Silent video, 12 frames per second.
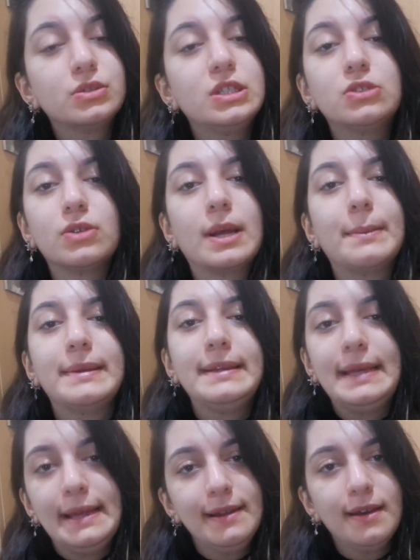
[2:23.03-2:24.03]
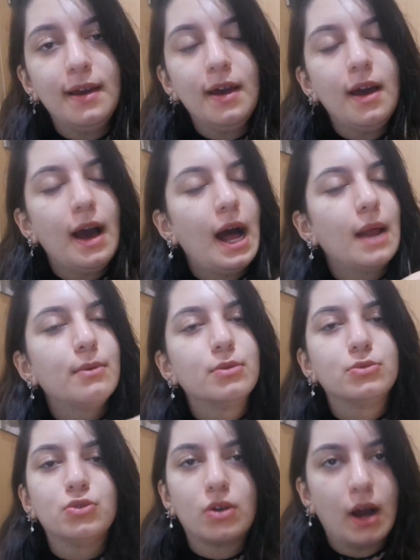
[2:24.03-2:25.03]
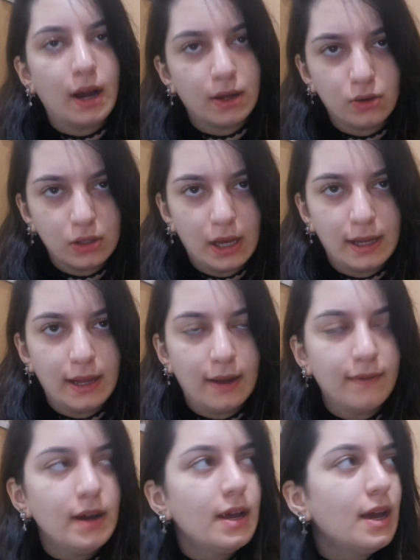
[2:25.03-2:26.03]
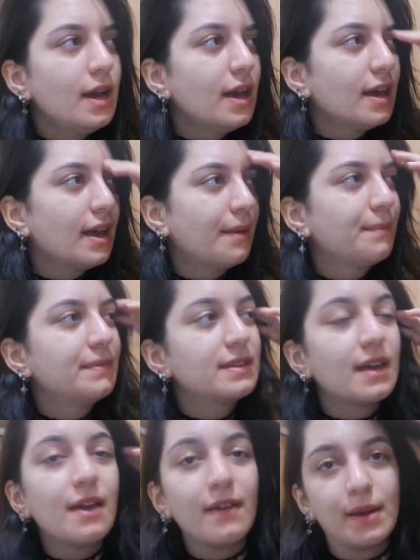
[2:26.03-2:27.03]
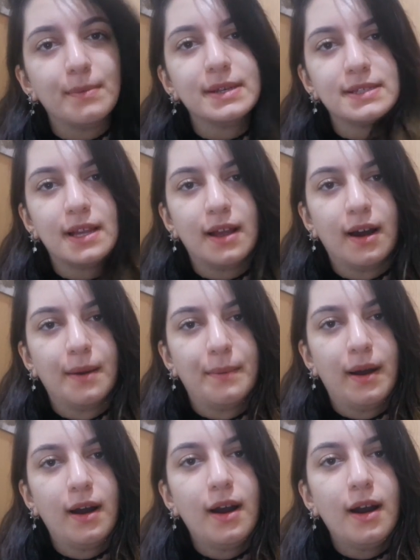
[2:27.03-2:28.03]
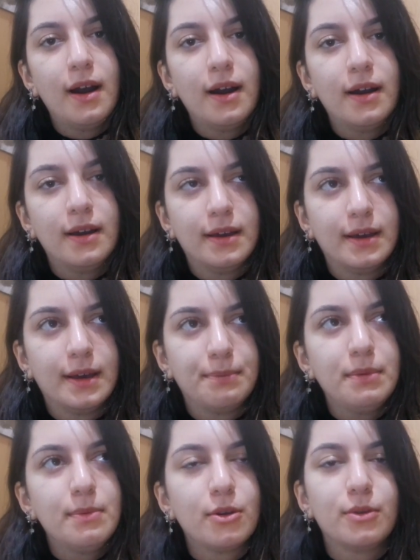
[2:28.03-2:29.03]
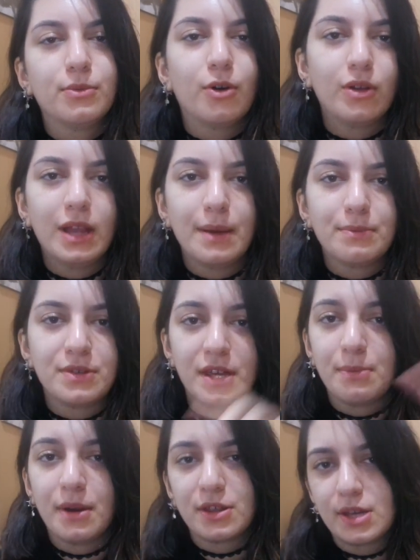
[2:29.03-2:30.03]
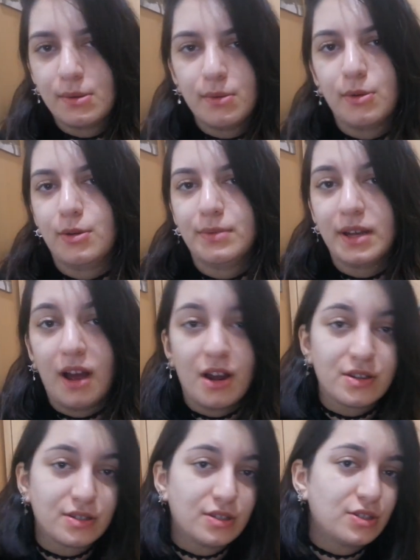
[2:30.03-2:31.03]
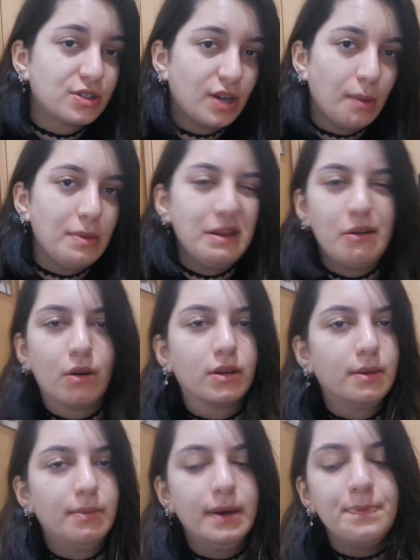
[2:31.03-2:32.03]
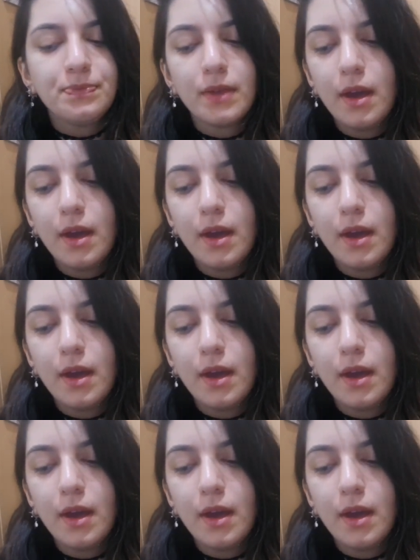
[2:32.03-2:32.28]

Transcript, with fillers: Hiç önemli değil. Her bölümde çok ayrı olaylar var. Şey var mesela ama ee, bir bölümde olan bir şey başka bir bölümde karşınıza çıkabiliyor gibi.